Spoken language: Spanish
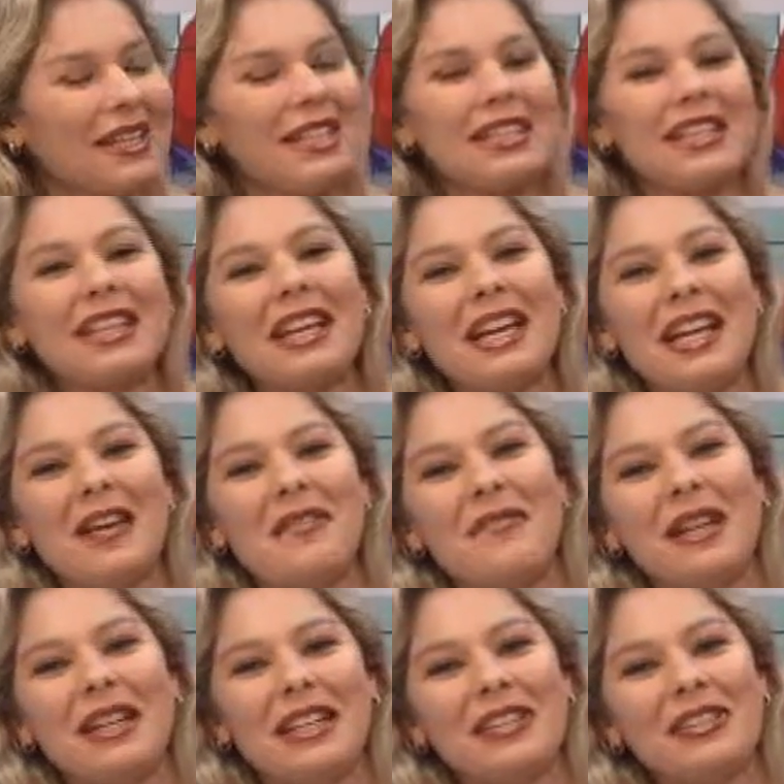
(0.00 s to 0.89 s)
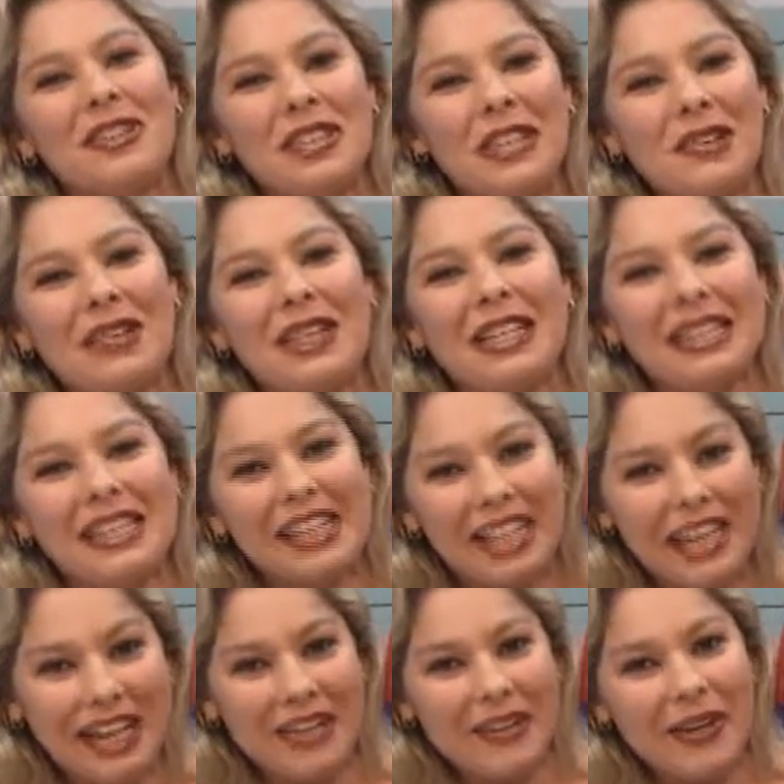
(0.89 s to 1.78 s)
Dicen que la maldición de
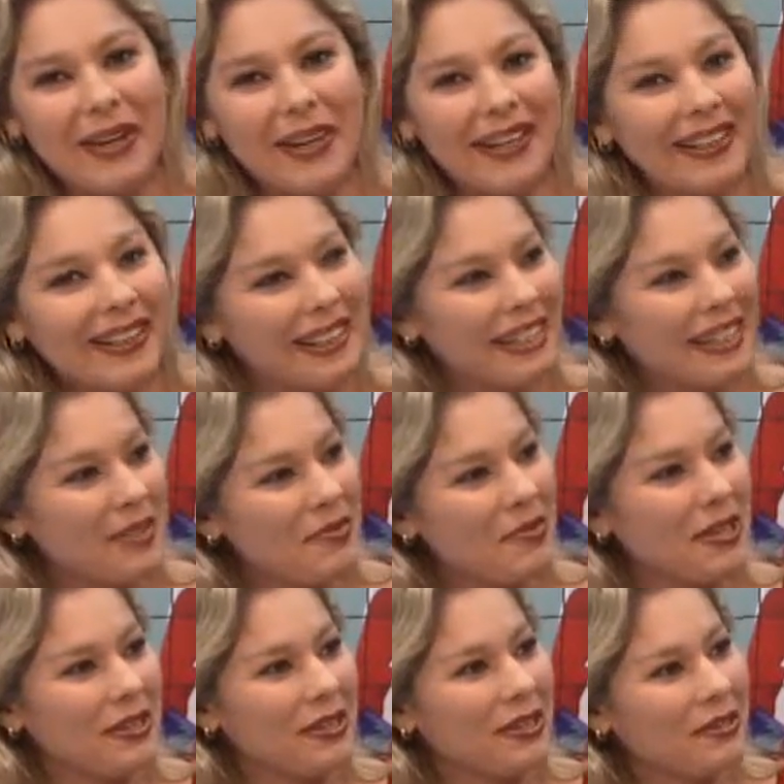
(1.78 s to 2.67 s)
Brasil le cayó a Argentina, pues,